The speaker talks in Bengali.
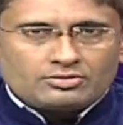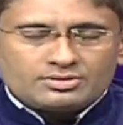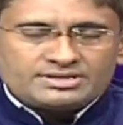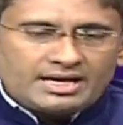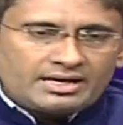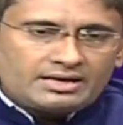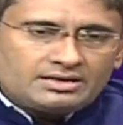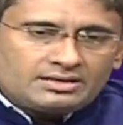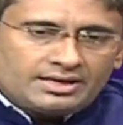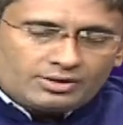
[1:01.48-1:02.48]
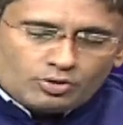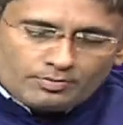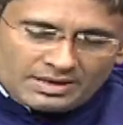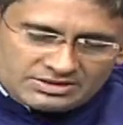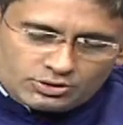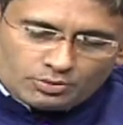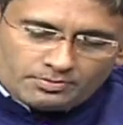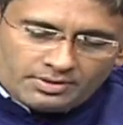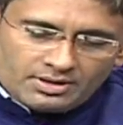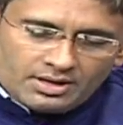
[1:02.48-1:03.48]
কোনো জায়গা নেই এটা খুব বাস্তব
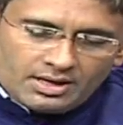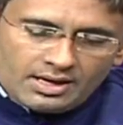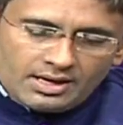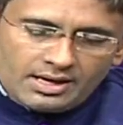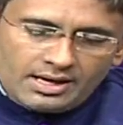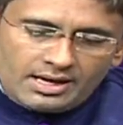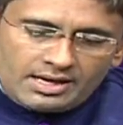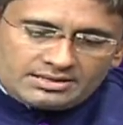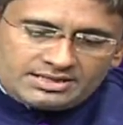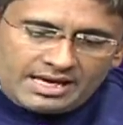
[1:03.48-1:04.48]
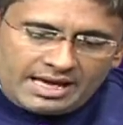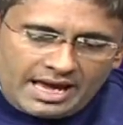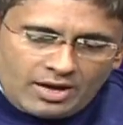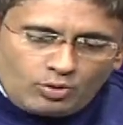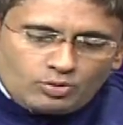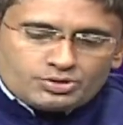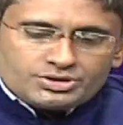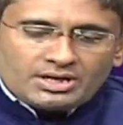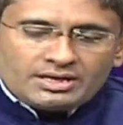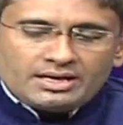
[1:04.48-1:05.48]
যে এই
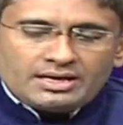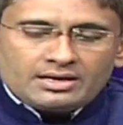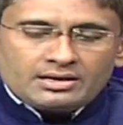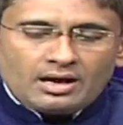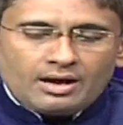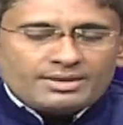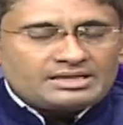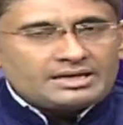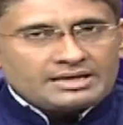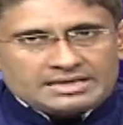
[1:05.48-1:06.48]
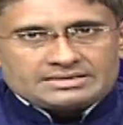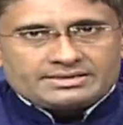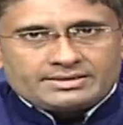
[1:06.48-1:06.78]
অনুষ্ঠানের আমাদের গেস্ট